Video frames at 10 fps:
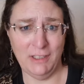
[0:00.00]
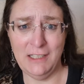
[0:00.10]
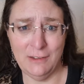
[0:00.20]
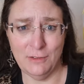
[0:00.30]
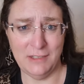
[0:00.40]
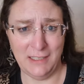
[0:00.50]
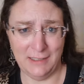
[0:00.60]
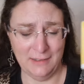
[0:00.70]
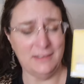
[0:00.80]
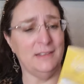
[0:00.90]
ihr zu sehen
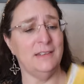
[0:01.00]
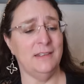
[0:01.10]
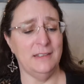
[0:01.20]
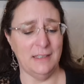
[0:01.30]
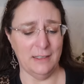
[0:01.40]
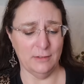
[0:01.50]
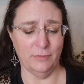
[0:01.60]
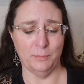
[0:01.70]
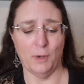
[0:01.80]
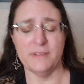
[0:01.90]
ist. Die sitzt hinter der
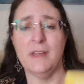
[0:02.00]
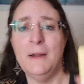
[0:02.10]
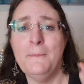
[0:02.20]
Softbox.